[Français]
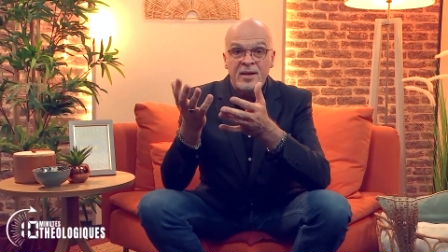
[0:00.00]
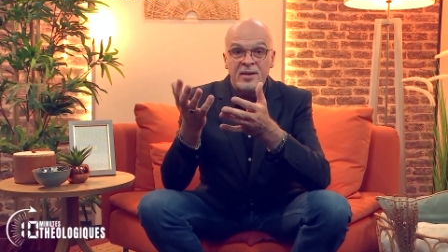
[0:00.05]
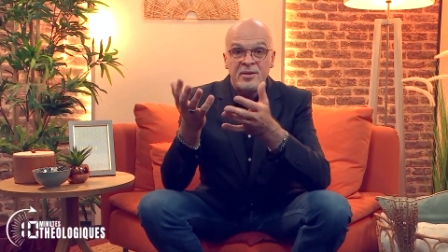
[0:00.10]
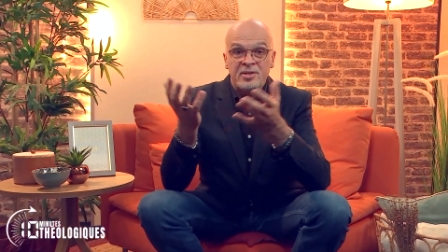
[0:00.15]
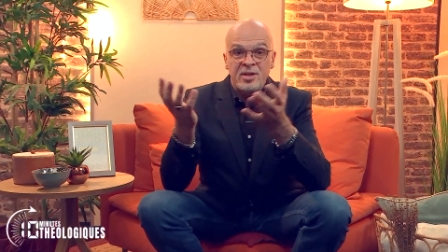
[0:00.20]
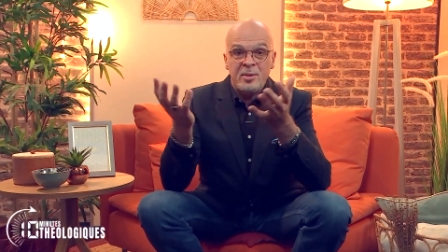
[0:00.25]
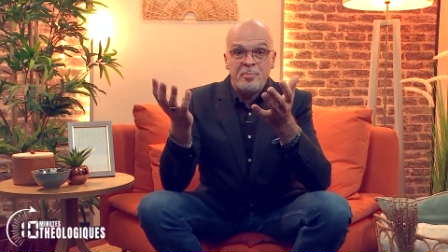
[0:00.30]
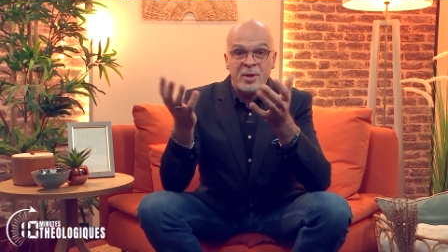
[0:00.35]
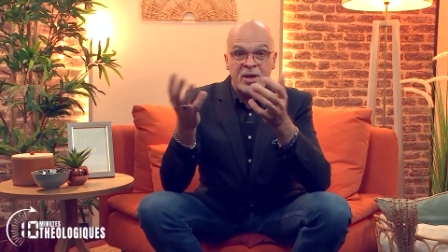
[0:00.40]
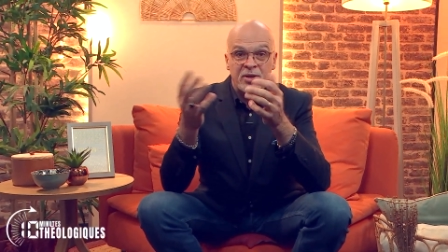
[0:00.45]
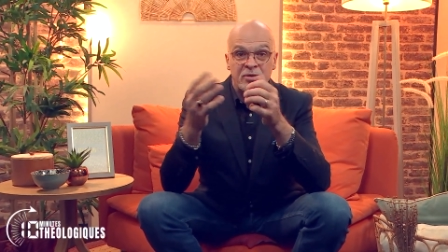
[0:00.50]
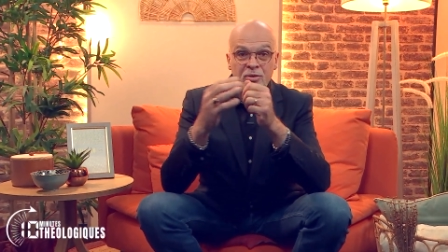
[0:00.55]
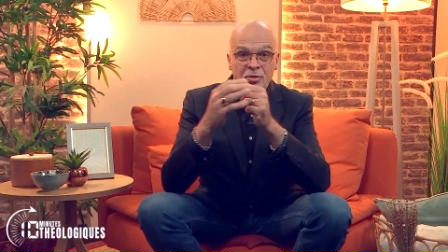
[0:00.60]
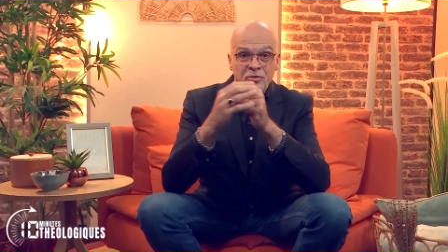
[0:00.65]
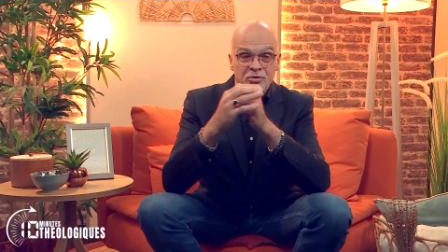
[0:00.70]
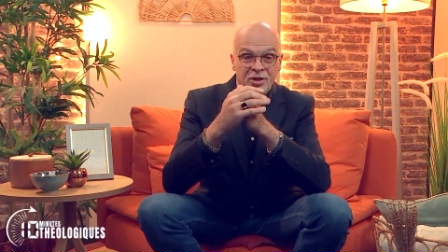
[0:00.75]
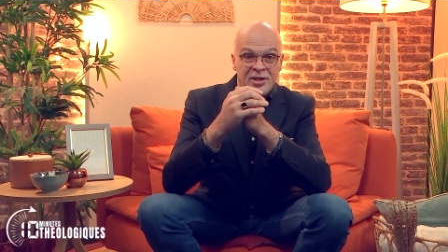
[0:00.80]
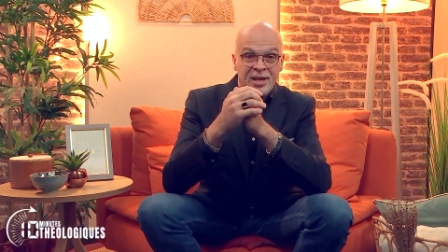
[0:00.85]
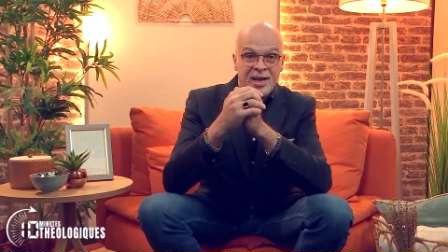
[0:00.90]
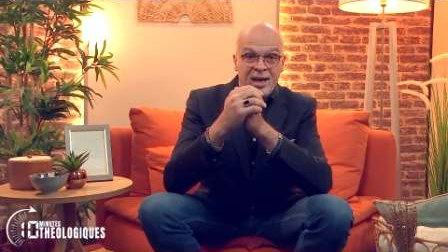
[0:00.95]
ces
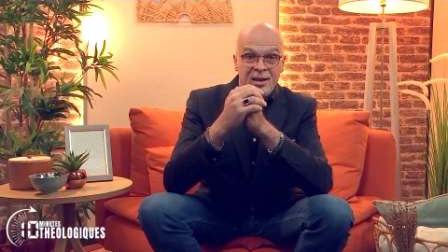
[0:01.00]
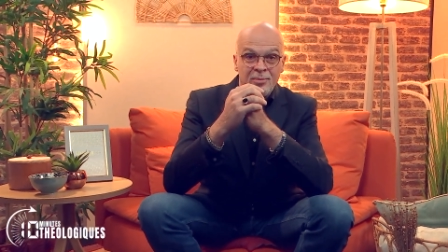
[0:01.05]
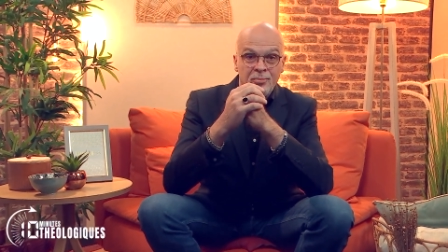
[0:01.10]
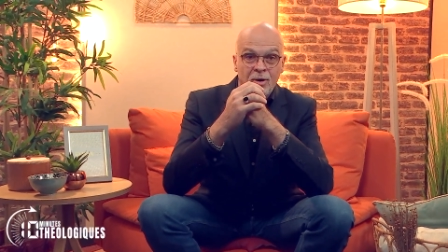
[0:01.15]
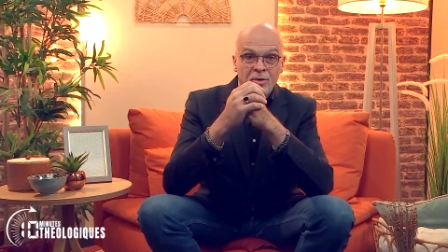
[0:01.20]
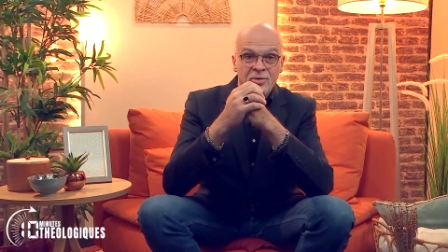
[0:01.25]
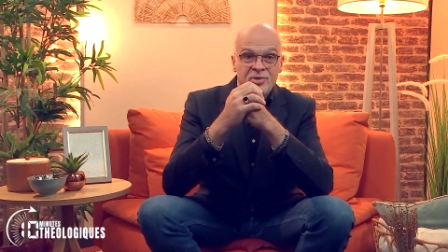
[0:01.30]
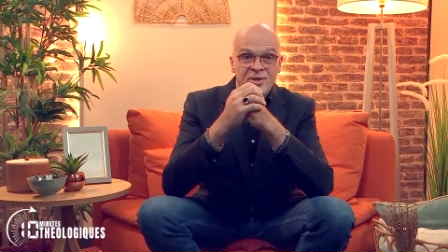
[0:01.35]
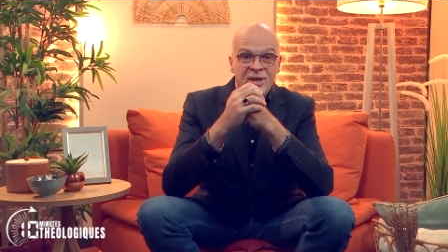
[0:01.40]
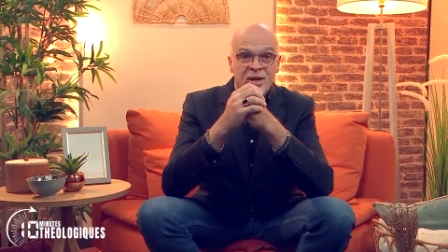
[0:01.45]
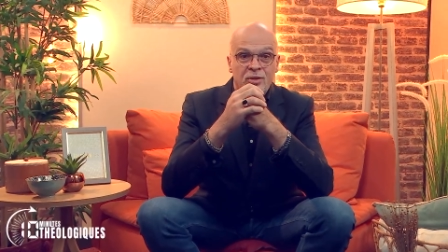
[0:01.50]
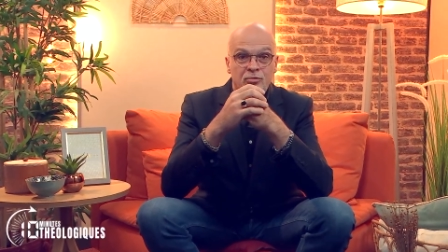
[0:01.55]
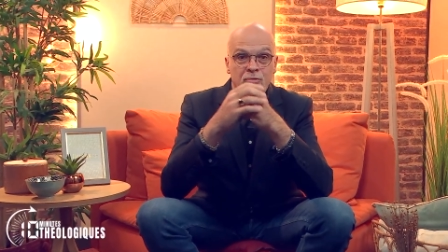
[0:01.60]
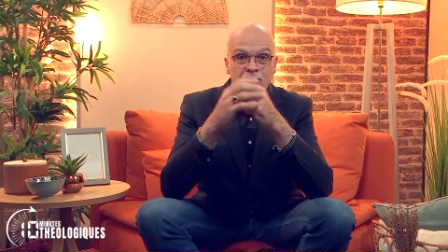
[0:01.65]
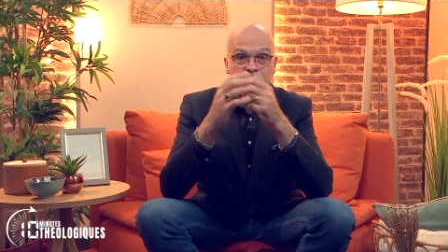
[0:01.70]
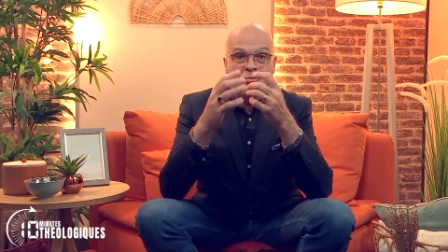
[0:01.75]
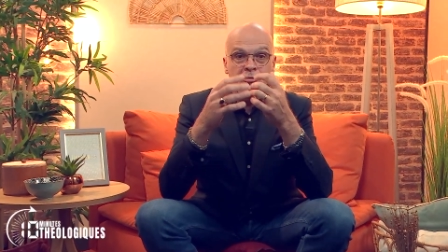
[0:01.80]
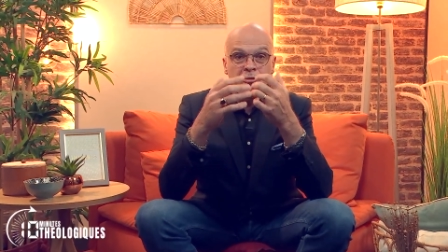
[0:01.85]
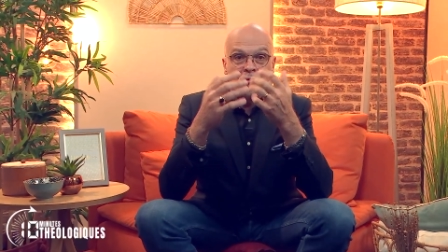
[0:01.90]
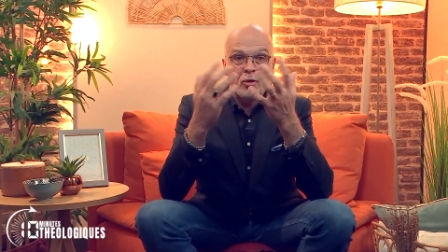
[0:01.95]
personnes, généralement, certes, ont
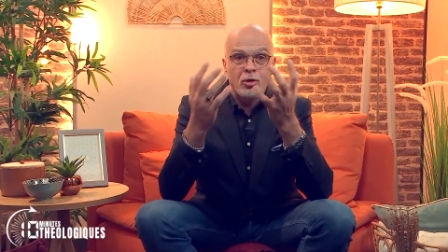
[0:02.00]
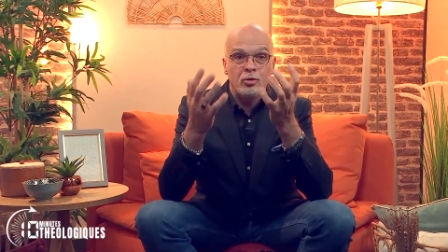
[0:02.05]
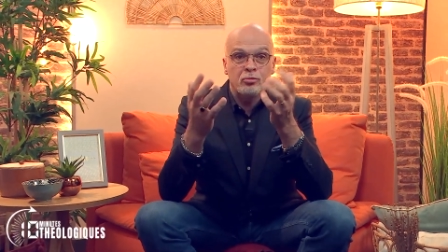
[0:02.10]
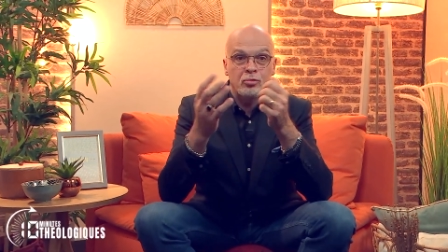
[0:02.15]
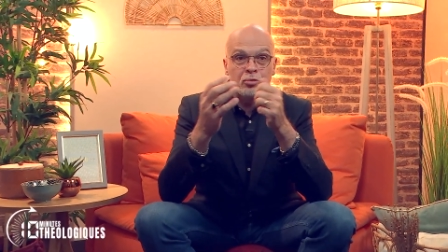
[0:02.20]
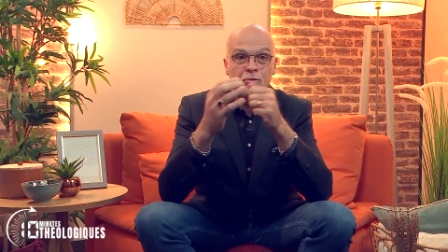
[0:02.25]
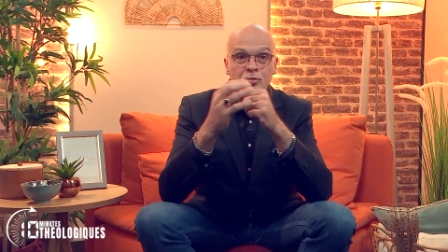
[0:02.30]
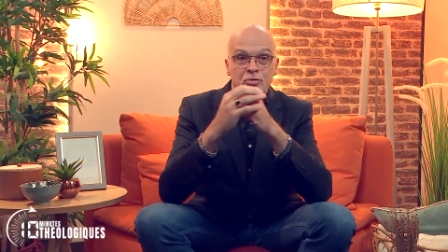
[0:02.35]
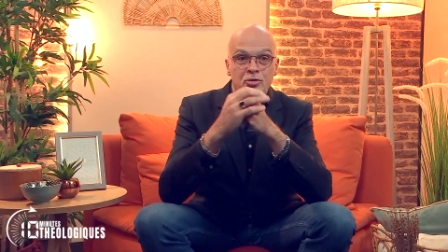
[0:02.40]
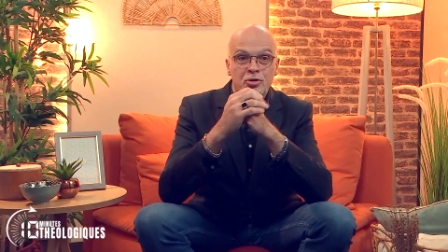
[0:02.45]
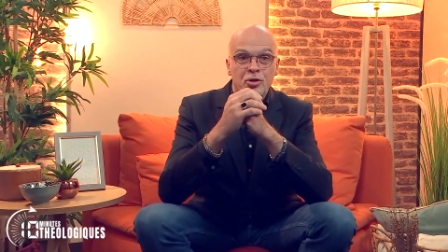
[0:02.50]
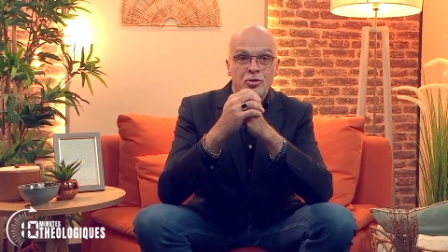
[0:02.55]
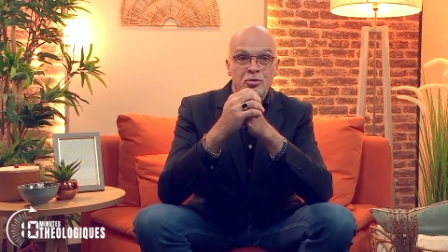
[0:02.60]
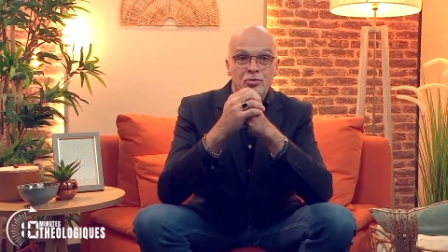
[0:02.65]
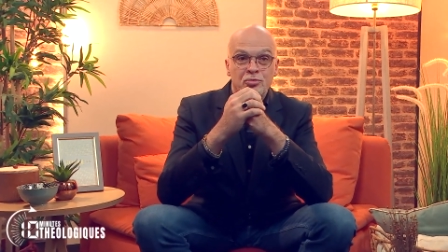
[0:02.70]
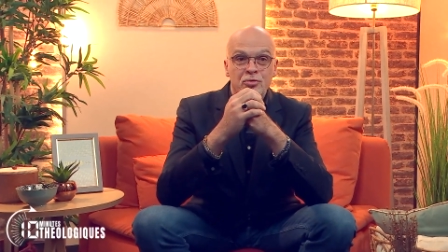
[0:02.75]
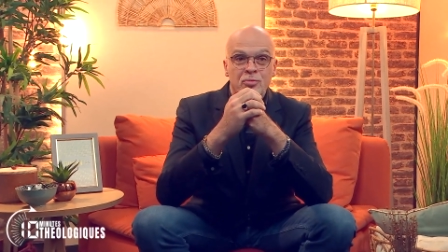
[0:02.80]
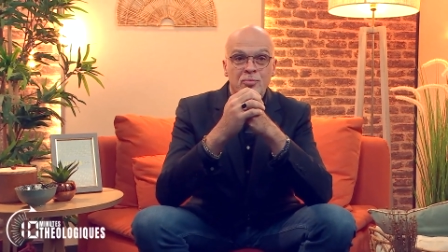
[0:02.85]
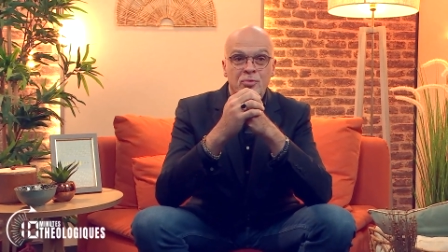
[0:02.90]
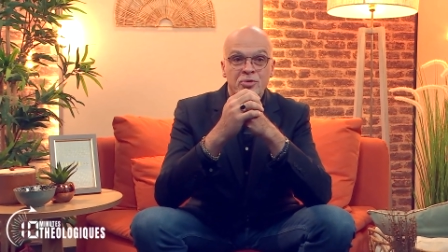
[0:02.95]
une forte
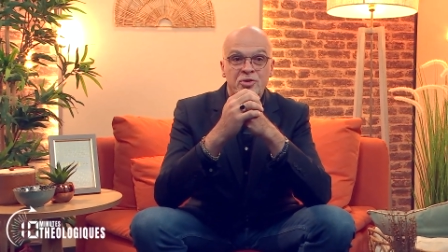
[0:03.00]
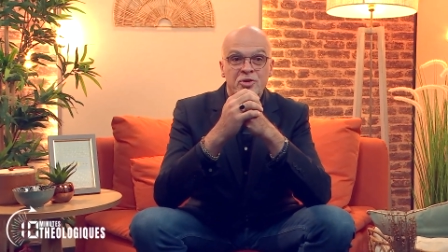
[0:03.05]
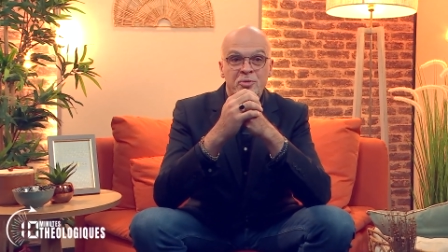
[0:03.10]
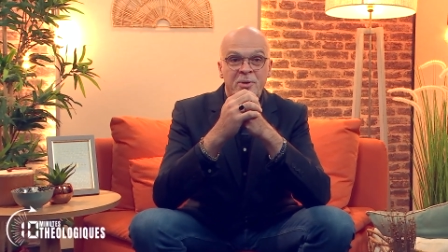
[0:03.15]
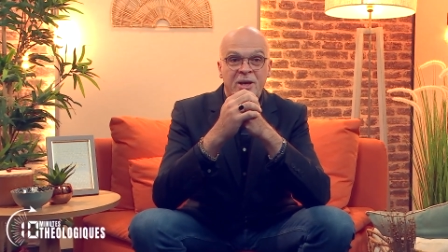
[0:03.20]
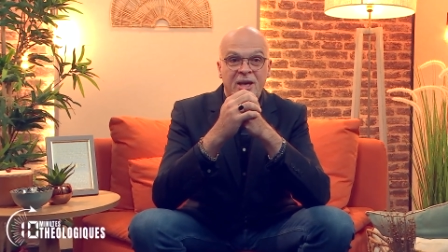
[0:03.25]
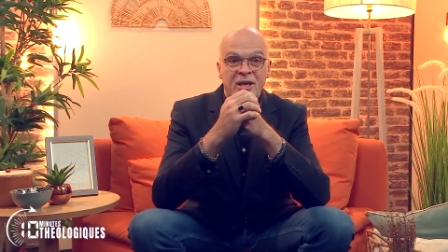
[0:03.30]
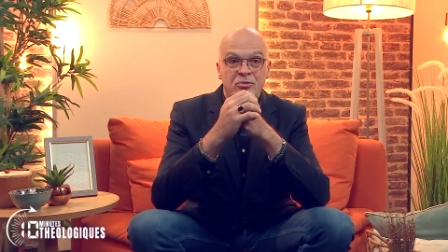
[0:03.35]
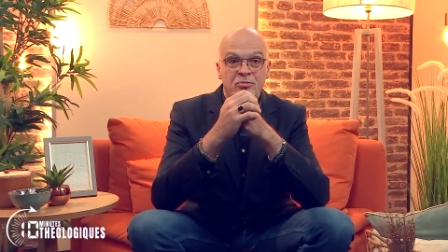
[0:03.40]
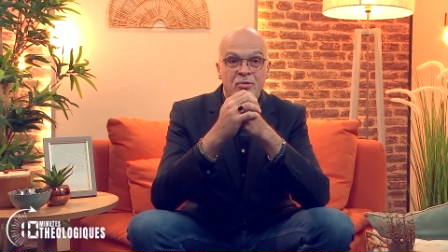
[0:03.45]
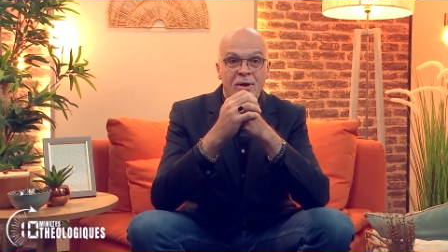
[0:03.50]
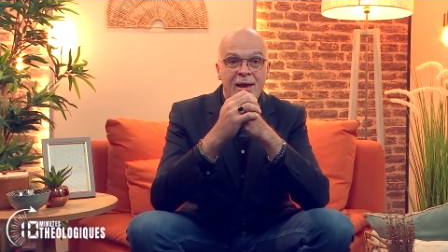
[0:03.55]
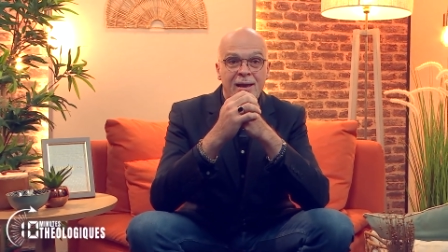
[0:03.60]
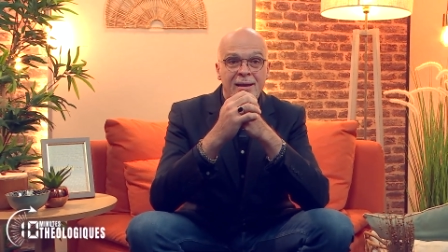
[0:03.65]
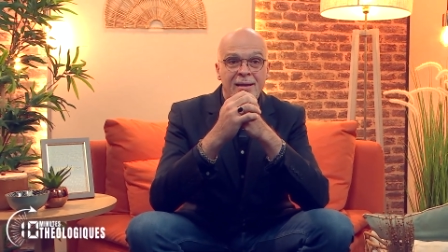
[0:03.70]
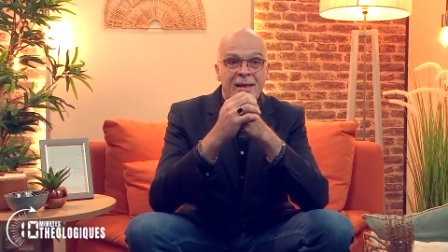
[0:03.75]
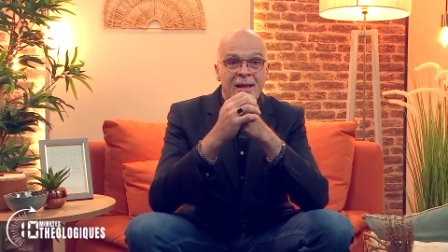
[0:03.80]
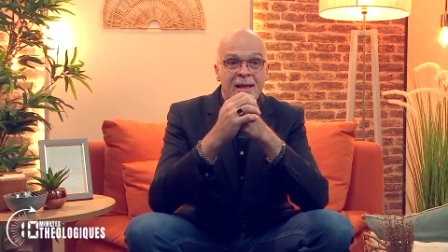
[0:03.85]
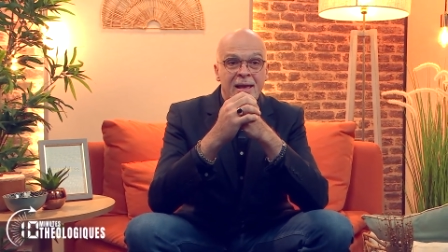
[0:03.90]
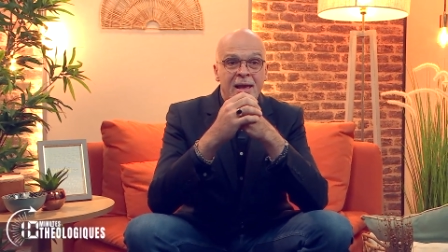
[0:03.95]
conscience du monde
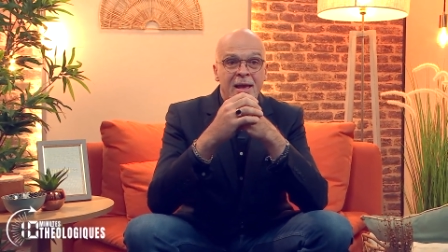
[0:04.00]
spirituel,